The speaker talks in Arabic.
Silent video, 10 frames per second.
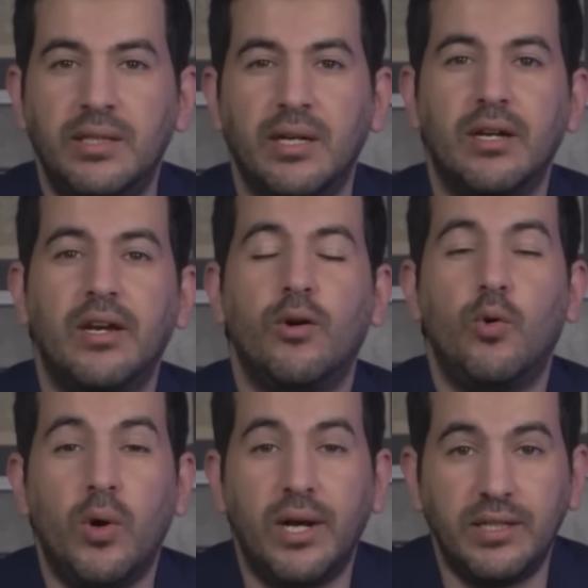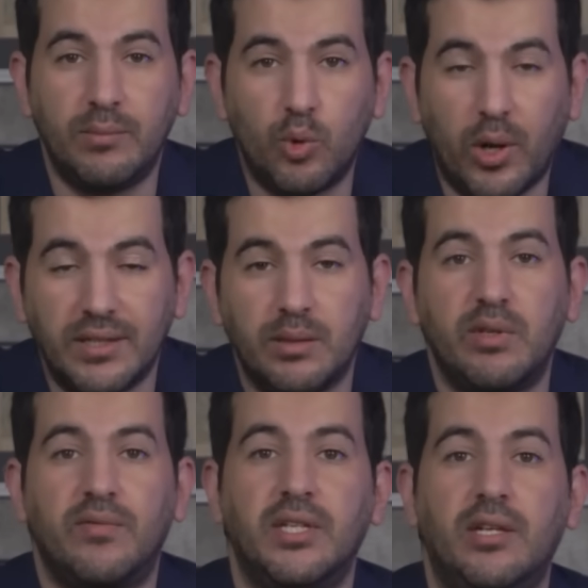هنا هو ان ابن العربي
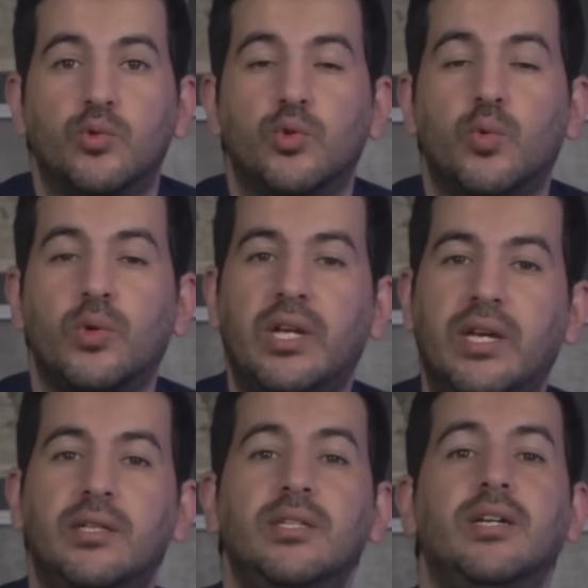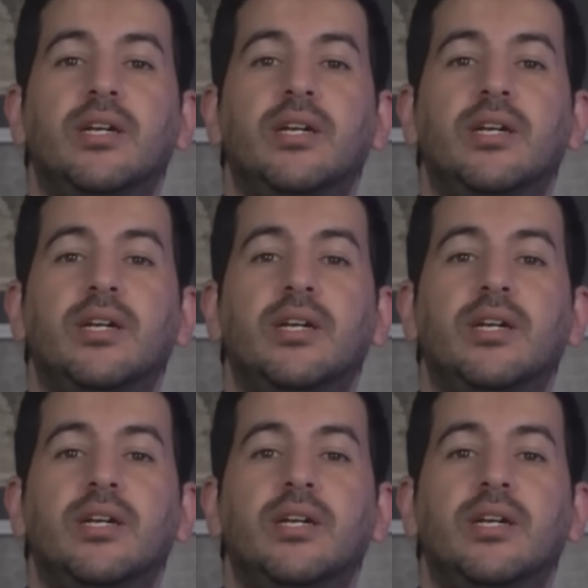في رحلته الطويله هذه